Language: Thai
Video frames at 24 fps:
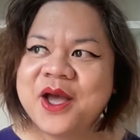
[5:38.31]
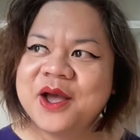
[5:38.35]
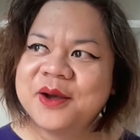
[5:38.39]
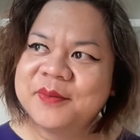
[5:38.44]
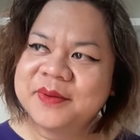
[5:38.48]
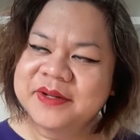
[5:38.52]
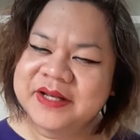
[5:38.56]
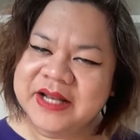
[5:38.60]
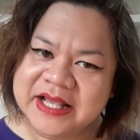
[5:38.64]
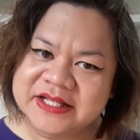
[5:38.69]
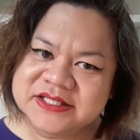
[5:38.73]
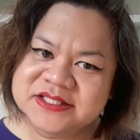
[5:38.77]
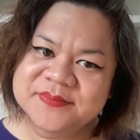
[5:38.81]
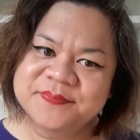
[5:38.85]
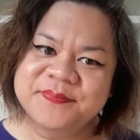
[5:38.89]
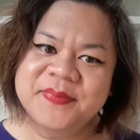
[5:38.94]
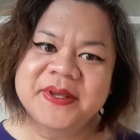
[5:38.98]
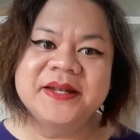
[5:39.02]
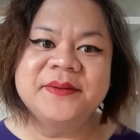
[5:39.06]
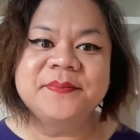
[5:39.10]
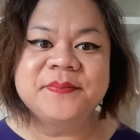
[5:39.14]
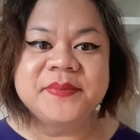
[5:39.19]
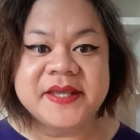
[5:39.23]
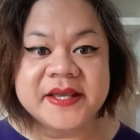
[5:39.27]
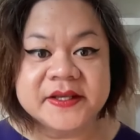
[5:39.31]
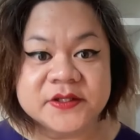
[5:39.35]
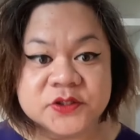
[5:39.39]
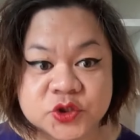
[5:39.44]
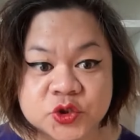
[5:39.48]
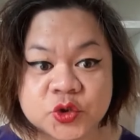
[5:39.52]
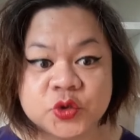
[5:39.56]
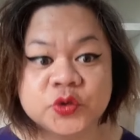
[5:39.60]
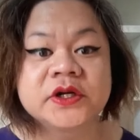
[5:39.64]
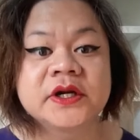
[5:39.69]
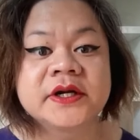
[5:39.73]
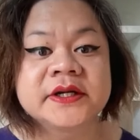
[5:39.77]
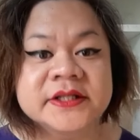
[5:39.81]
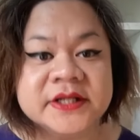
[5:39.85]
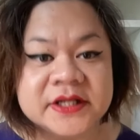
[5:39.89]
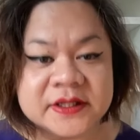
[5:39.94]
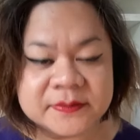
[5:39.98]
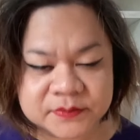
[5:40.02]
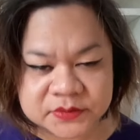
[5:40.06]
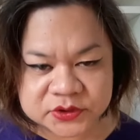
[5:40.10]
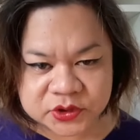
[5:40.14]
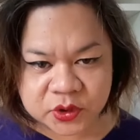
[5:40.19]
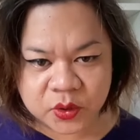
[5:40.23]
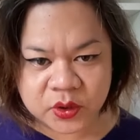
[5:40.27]
มันอาจจะเป็นเพียงจุดเริ่ม
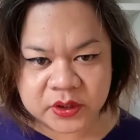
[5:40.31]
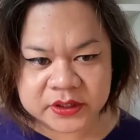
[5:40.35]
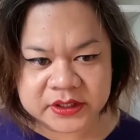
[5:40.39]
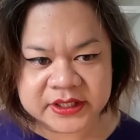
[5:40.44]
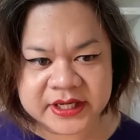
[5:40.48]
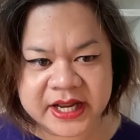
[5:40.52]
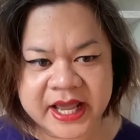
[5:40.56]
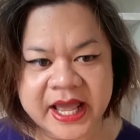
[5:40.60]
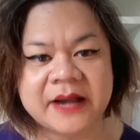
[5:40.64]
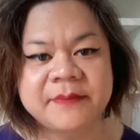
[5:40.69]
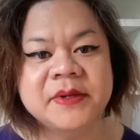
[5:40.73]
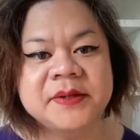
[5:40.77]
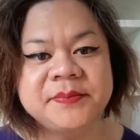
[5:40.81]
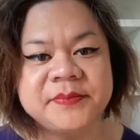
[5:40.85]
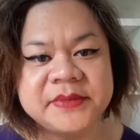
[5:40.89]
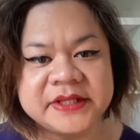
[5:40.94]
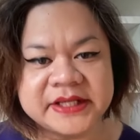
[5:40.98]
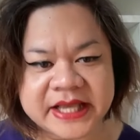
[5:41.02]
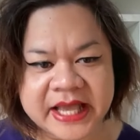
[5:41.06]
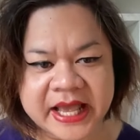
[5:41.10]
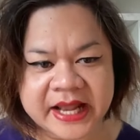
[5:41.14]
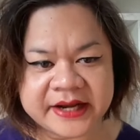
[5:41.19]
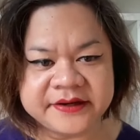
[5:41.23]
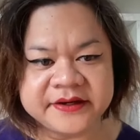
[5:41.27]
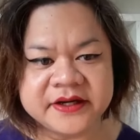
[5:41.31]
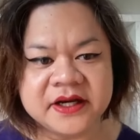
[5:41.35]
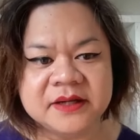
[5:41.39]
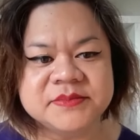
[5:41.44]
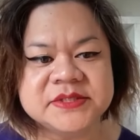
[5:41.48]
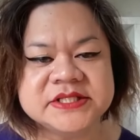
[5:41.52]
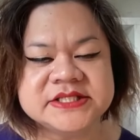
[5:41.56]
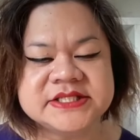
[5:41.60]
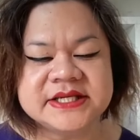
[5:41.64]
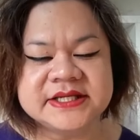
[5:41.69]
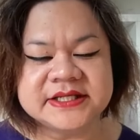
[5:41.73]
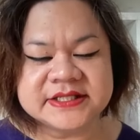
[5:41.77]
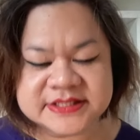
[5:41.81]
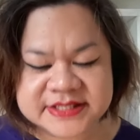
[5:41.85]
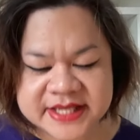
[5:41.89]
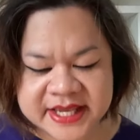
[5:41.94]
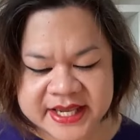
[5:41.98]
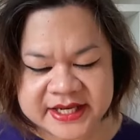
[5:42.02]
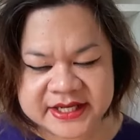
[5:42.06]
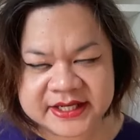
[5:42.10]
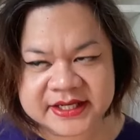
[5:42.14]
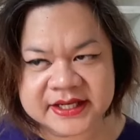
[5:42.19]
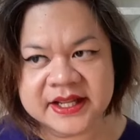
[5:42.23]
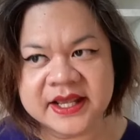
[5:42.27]
ต้นหากมันมีการเริ่มจริงๆเช่
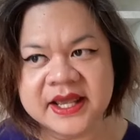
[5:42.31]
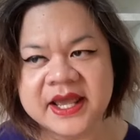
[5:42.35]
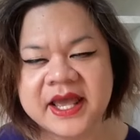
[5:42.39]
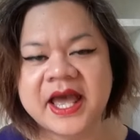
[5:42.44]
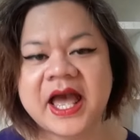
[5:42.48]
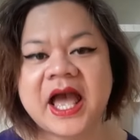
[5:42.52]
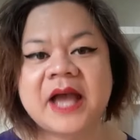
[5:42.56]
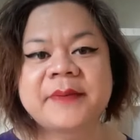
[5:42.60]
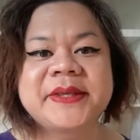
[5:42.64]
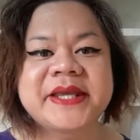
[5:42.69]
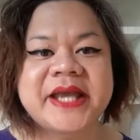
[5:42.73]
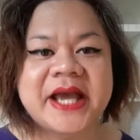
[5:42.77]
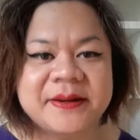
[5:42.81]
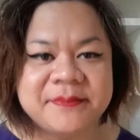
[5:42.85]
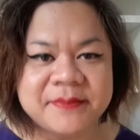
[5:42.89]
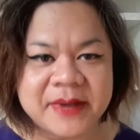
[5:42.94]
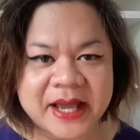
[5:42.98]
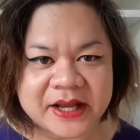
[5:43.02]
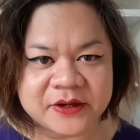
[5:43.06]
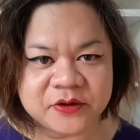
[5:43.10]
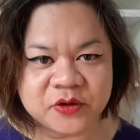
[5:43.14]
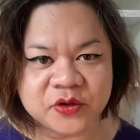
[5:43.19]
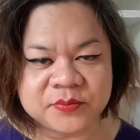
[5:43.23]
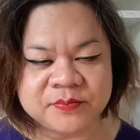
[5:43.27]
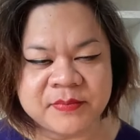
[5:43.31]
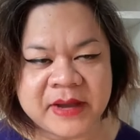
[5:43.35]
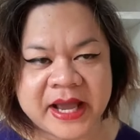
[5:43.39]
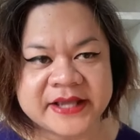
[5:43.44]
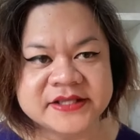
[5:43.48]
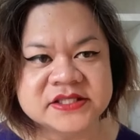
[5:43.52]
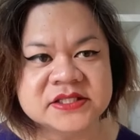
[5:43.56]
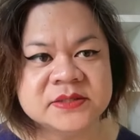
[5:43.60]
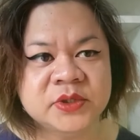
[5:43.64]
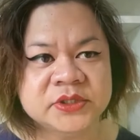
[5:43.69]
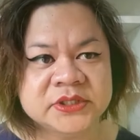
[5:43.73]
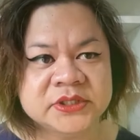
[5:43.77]
นหากมีการผ่านกฎหมายสมร